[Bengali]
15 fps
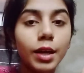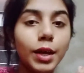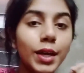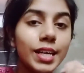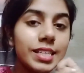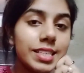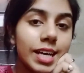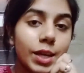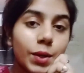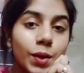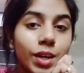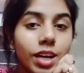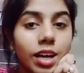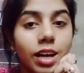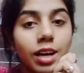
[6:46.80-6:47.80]
যাই হোক
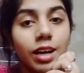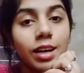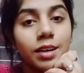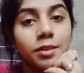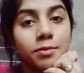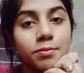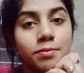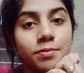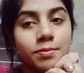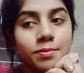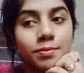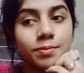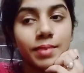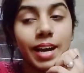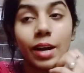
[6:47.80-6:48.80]

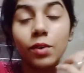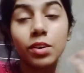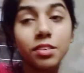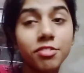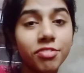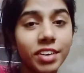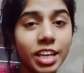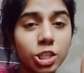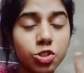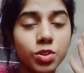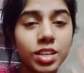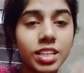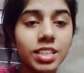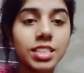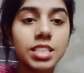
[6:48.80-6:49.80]
এখন আমি ফ্রেশ
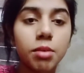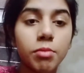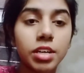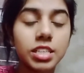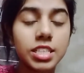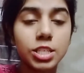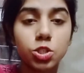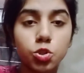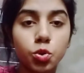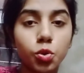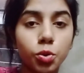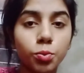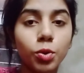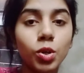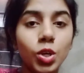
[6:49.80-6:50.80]
হইনি জামাটা চেঞ্জ
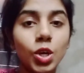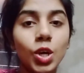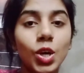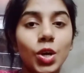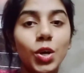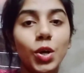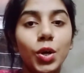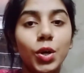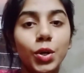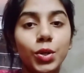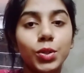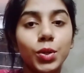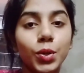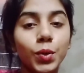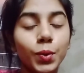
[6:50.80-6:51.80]
করব
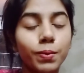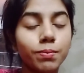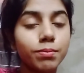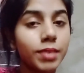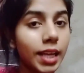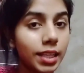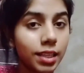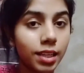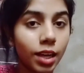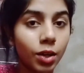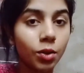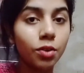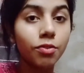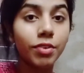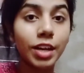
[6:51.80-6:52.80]
তো দেখতে থাকো
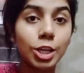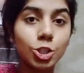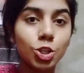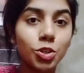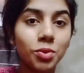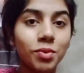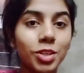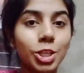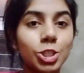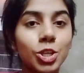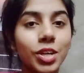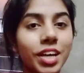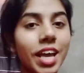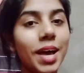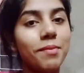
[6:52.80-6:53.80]
ফ্রেশ হয়ে তোমাদের
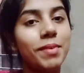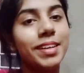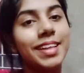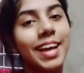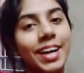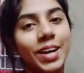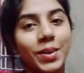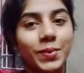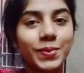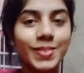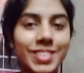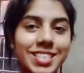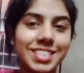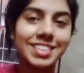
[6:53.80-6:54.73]
সঙ্গে আবার দেখা করছি